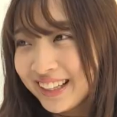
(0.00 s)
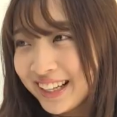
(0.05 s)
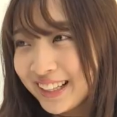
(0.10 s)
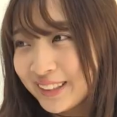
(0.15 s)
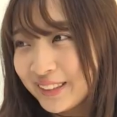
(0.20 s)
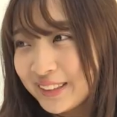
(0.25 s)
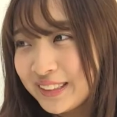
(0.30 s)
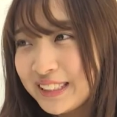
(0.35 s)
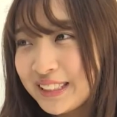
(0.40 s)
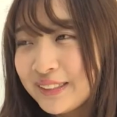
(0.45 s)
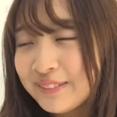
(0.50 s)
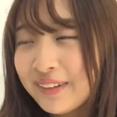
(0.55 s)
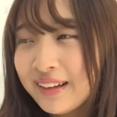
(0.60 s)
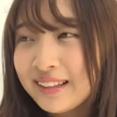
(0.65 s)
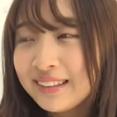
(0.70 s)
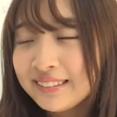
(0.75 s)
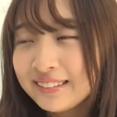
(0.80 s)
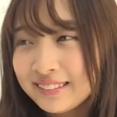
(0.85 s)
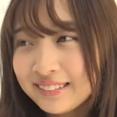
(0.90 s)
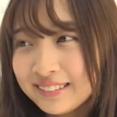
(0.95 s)
あの一
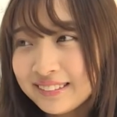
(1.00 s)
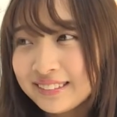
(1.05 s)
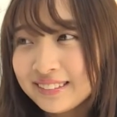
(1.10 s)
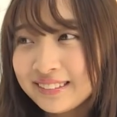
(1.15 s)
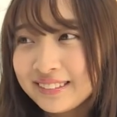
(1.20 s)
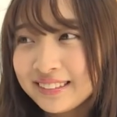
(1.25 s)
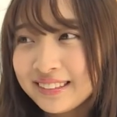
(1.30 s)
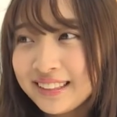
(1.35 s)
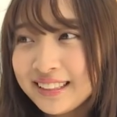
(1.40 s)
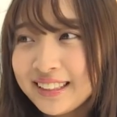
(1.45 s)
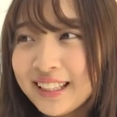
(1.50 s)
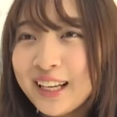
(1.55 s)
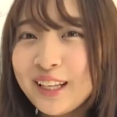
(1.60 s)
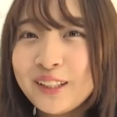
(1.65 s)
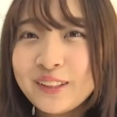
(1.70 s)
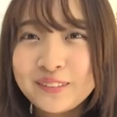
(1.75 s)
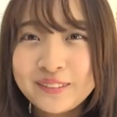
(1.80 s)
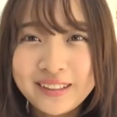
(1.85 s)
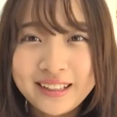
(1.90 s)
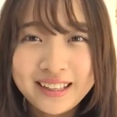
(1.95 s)
番行きたい
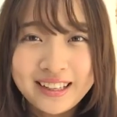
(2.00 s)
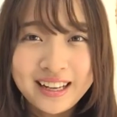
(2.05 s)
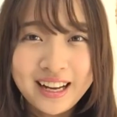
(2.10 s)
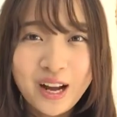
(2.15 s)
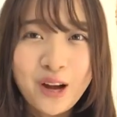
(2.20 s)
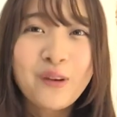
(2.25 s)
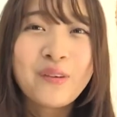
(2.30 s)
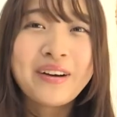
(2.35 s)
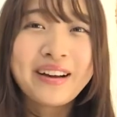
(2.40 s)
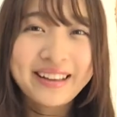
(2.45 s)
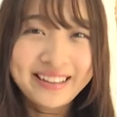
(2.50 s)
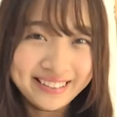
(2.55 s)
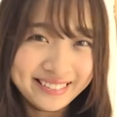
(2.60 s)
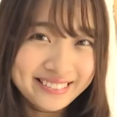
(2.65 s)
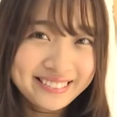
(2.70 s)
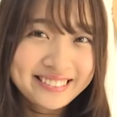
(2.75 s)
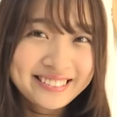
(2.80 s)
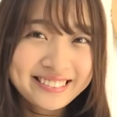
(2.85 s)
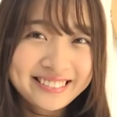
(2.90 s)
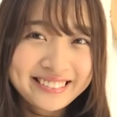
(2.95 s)
のはハワイ
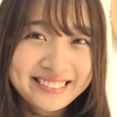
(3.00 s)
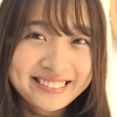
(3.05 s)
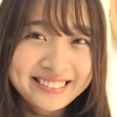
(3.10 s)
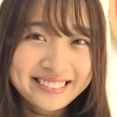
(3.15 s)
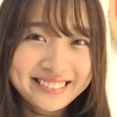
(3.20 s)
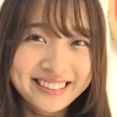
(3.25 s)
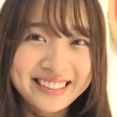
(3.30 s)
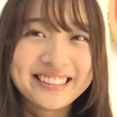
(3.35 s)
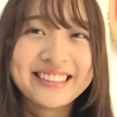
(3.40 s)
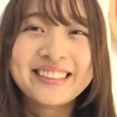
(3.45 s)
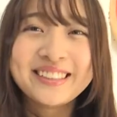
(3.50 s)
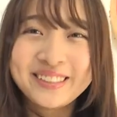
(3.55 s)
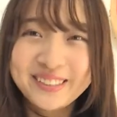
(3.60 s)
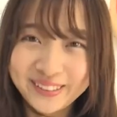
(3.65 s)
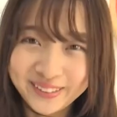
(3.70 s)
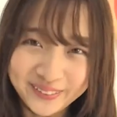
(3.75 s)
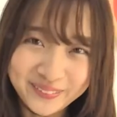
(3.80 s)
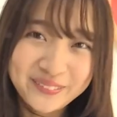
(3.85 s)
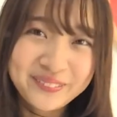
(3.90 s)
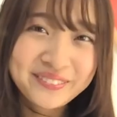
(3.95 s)
なんです
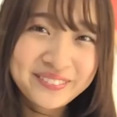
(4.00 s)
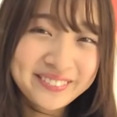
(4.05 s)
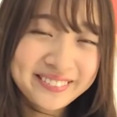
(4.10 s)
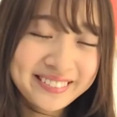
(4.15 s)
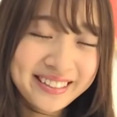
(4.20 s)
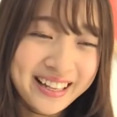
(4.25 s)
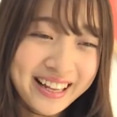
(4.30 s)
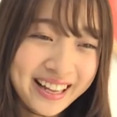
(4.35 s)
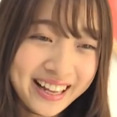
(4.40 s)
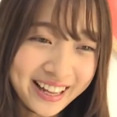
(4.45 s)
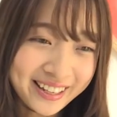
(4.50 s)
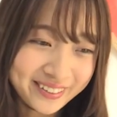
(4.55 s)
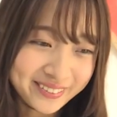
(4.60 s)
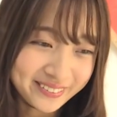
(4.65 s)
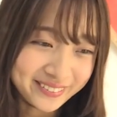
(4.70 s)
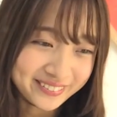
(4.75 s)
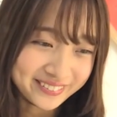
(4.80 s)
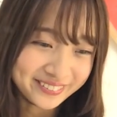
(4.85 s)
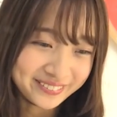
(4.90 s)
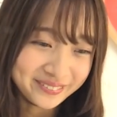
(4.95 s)
よあの
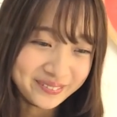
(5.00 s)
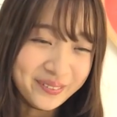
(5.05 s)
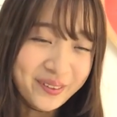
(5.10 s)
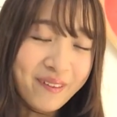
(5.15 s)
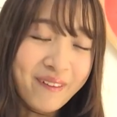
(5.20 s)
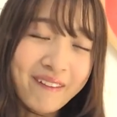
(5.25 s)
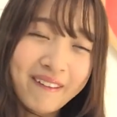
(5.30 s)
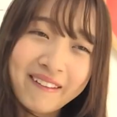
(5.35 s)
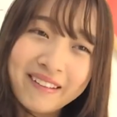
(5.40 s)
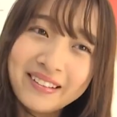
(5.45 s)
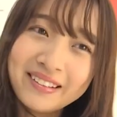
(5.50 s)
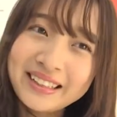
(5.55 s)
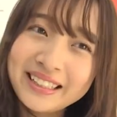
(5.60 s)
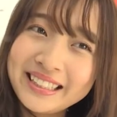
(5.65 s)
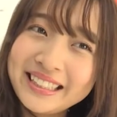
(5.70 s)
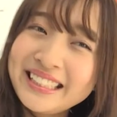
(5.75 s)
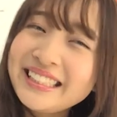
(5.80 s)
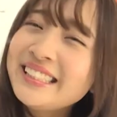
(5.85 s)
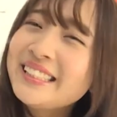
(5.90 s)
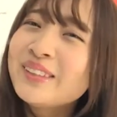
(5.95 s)
もう
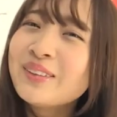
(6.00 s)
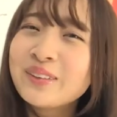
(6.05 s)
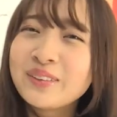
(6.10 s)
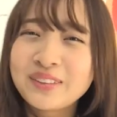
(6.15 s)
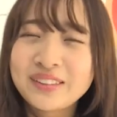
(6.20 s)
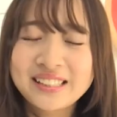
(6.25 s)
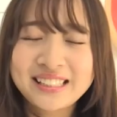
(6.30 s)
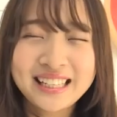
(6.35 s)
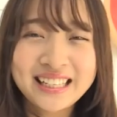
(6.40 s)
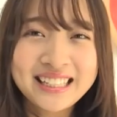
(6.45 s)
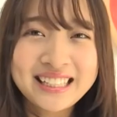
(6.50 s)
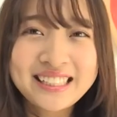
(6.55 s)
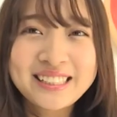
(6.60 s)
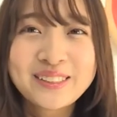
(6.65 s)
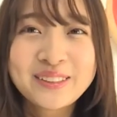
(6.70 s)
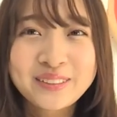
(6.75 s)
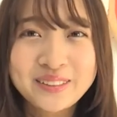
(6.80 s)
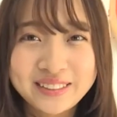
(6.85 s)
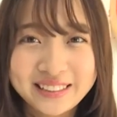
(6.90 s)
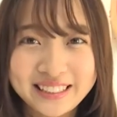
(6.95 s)

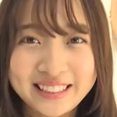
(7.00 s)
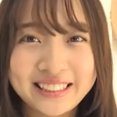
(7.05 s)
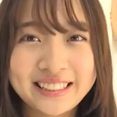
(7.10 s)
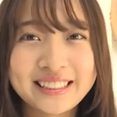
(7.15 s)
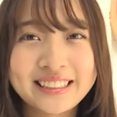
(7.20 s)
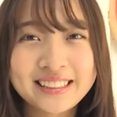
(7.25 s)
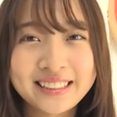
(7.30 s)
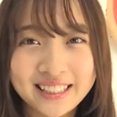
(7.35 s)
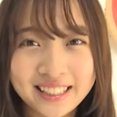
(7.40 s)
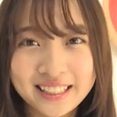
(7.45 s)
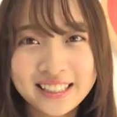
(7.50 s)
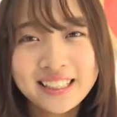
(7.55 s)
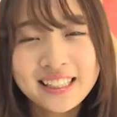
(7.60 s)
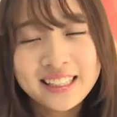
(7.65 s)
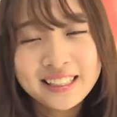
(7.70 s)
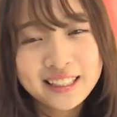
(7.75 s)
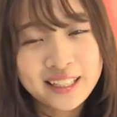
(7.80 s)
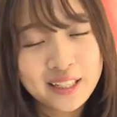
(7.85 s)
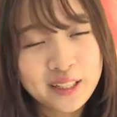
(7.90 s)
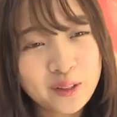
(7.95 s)
リゾートザ・リゾートじゃないですか
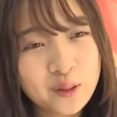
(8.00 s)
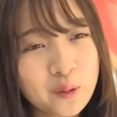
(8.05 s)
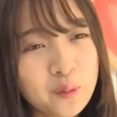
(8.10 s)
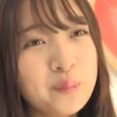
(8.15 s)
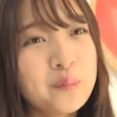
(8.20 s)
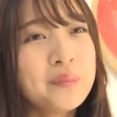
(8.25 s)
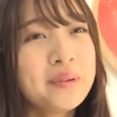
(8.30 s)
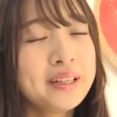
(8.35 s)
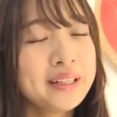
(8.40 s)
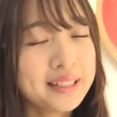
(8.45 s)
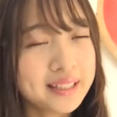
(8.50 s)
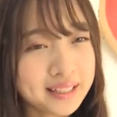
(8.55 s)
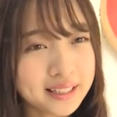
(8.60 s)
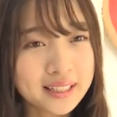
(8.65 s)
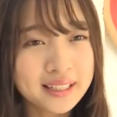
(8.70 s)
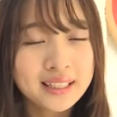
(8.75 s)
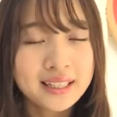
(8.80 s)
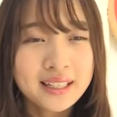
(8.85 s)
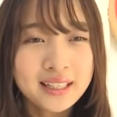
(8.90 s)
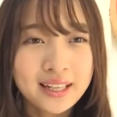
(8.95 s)
なのでのんび
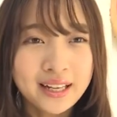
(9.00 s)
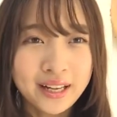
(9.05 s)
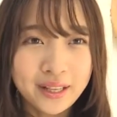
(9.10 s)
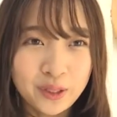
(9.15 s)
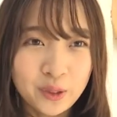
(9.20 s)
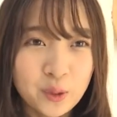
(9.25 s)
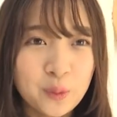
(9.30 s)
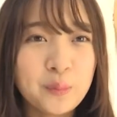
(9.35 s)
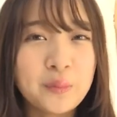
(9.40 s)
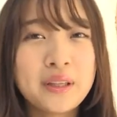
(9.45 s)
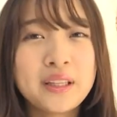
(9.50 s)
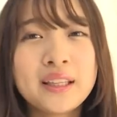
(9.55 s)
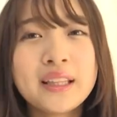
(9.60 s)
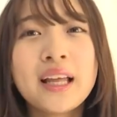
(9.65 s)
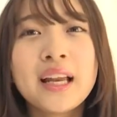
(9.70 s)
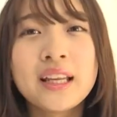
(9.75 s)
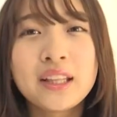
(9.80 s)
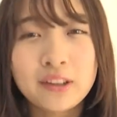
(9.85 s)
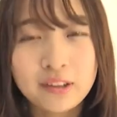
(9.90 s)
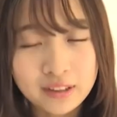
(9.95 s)
りあの海行っ
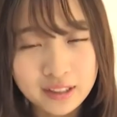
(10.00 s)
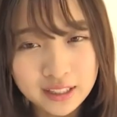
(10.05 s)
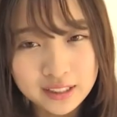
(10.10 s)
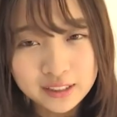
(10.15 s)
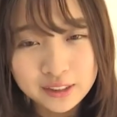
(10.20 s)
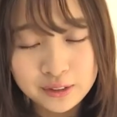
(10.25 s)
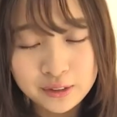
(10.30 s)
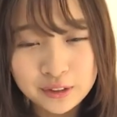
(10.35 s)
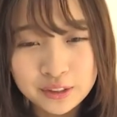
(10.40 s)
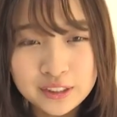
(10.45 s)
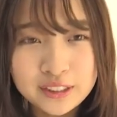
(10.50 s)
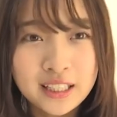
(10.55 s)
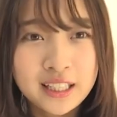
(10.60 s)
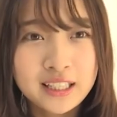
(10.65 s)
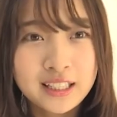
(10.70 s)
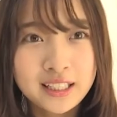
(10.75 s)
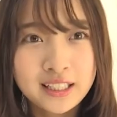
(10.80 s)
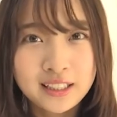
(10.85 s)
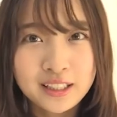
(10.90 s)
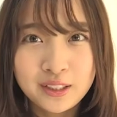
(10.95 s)
たりとか過ごした
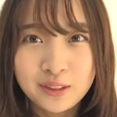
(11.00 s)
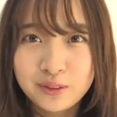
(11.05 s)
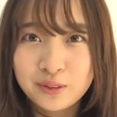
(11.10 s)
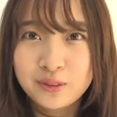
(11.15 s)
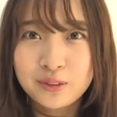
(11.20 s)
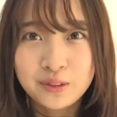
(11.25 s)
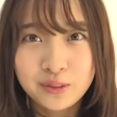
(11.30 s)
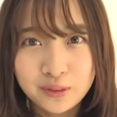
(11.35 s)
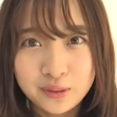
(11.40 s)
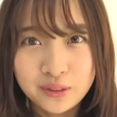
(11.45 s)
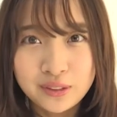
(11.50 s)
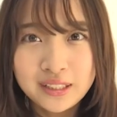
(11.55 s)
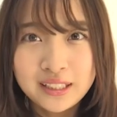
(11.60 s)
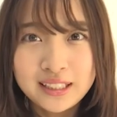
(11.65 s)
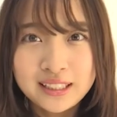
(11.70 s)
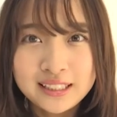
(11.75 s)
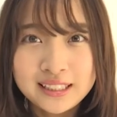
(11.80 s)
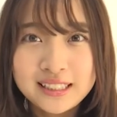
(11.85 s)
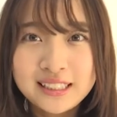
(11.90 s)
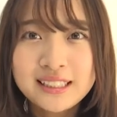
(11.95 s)
いなっていうのと
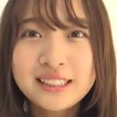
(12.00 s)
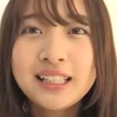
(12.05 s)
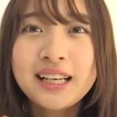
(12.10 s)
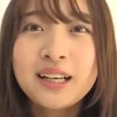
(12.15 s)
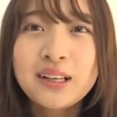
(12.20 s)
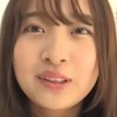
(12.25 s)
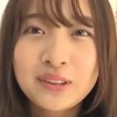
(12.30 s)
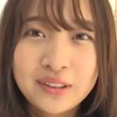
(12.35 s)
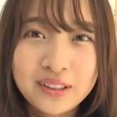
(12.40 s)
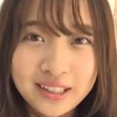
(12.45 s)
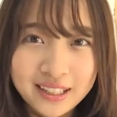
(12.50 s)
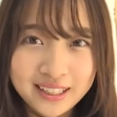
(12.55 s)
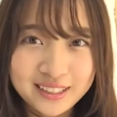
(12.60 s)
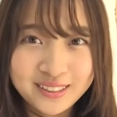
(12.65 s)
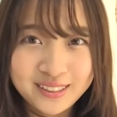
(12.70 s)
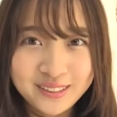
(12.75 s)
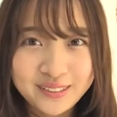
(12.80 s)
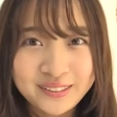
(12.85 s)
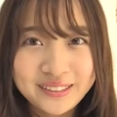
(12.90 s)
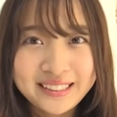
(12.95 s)
ちっちゃい頃から
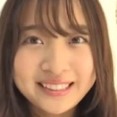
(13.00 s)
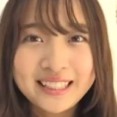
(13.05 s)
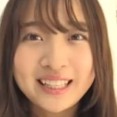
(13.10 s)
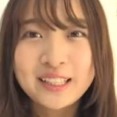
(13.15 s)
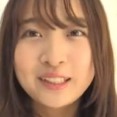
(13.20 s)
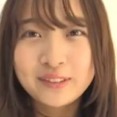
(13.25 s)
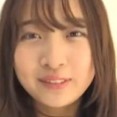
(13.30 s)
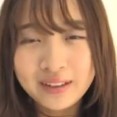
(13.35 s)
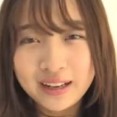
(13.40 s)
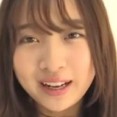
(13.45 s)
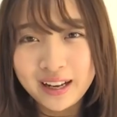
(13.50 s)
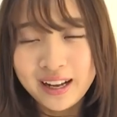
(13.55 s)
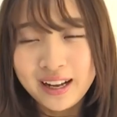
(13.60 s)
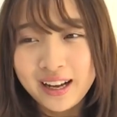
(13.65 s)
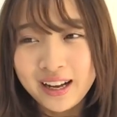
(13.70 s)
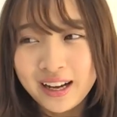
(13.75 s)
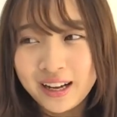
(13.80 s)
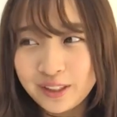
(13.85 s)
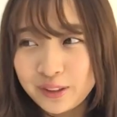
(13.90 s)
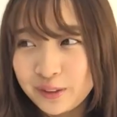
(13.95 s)
ずっと行きたいのは
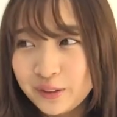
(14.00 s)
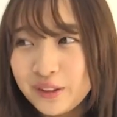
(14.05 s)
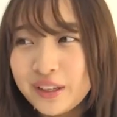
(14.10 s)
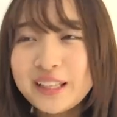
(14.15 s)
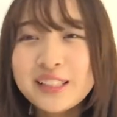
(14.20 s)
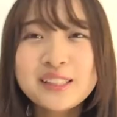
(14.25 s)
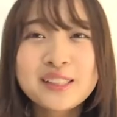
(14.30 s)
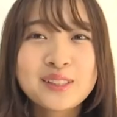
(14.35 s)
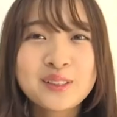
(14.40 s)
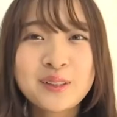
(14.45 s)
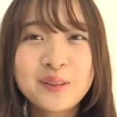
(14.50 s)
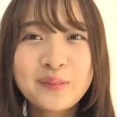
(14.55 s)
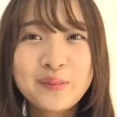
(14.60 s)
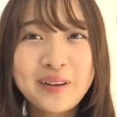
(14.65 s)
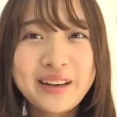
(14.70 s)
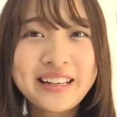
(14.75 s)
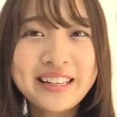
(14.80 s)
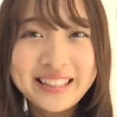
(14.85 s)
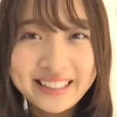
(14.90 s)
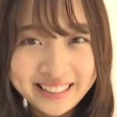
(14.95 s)
あのフランスの
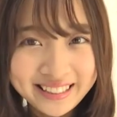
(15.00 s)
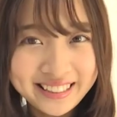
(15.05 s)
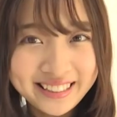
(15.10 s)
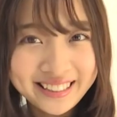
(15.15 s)
パリ